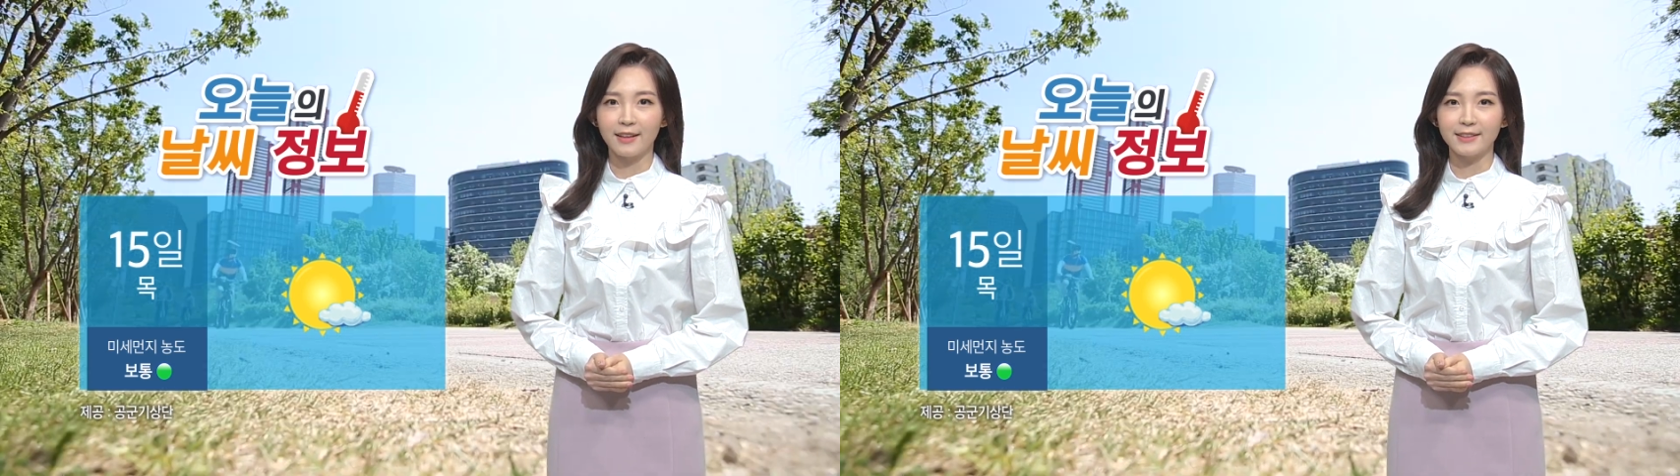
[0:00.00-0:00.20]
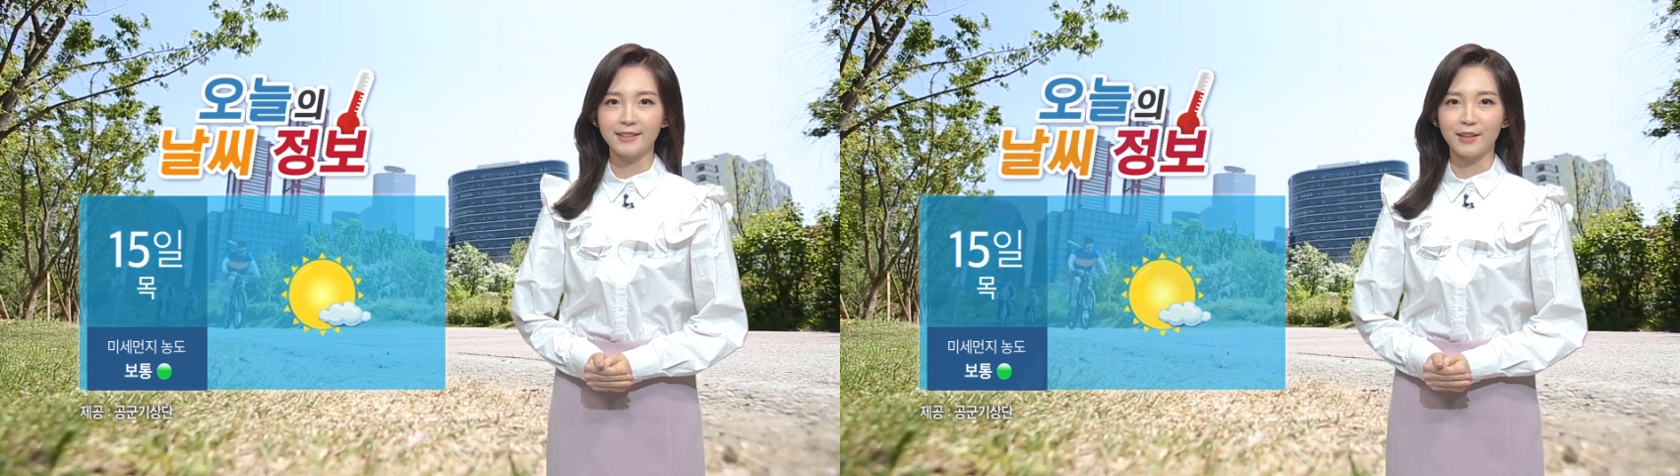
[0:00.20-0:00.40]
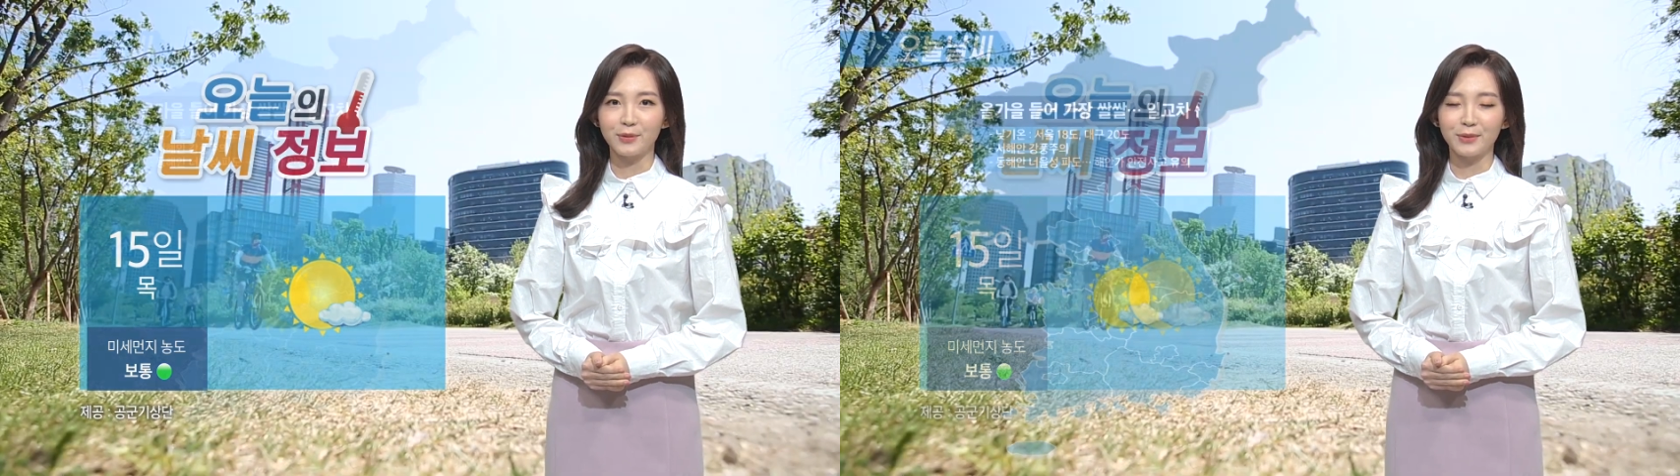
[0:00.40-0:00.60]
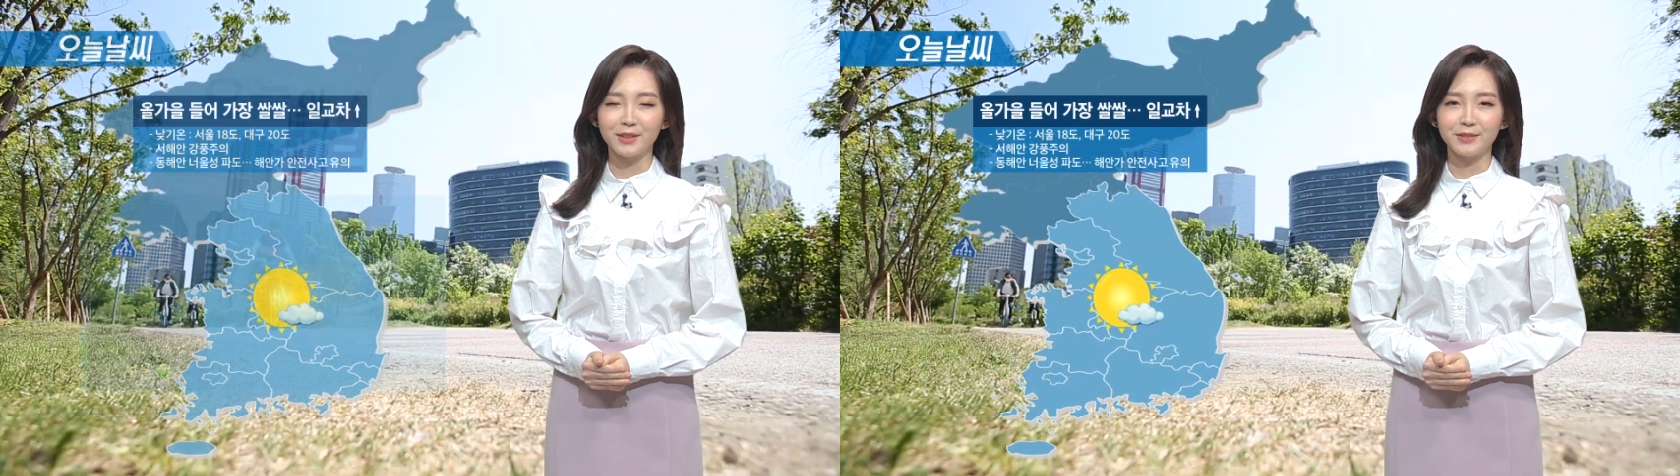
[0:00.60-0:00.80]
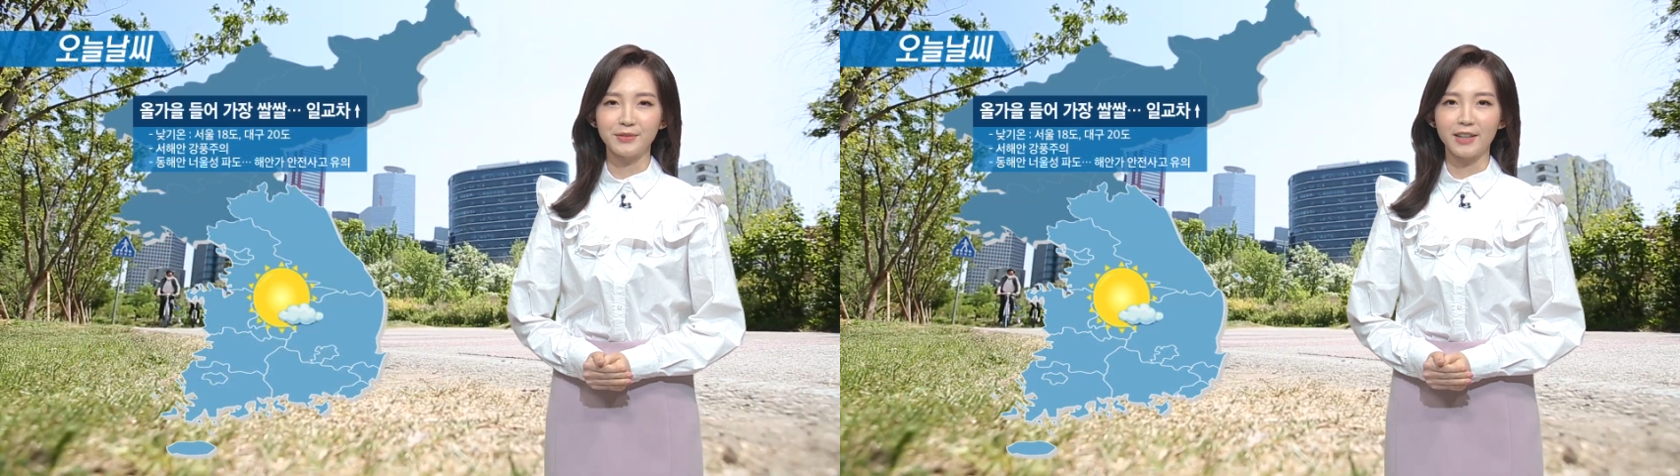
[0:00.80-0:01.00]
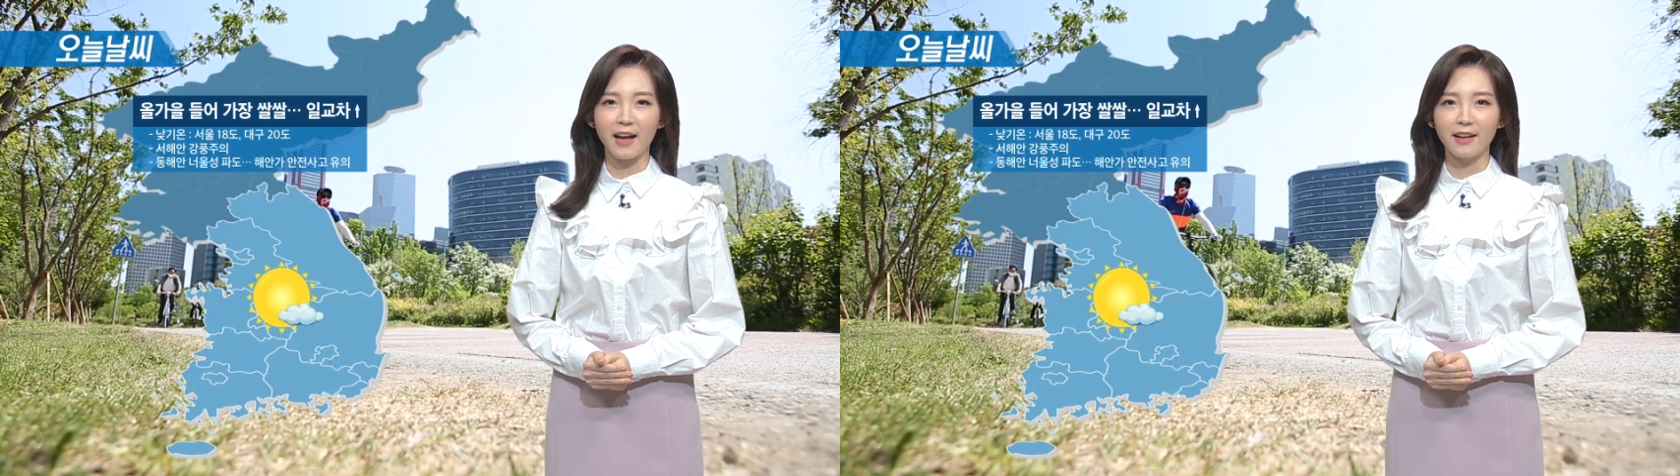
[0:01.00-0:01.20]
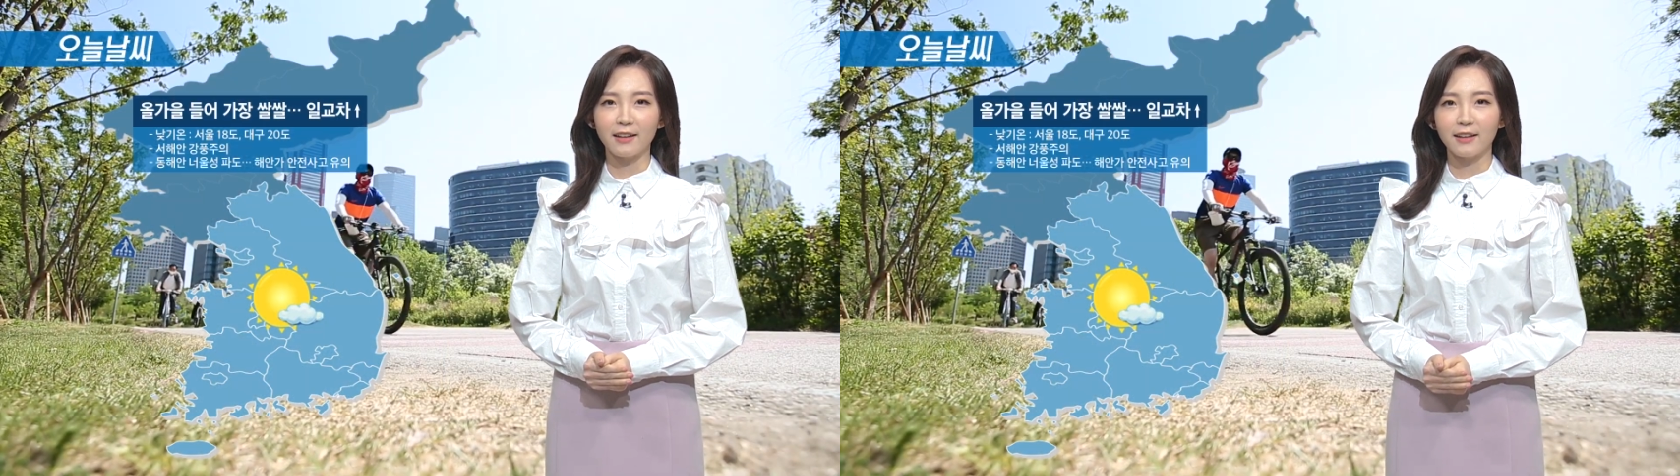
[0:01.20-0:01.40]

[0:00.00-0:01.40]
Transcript: 날씨 알아보겠습니다.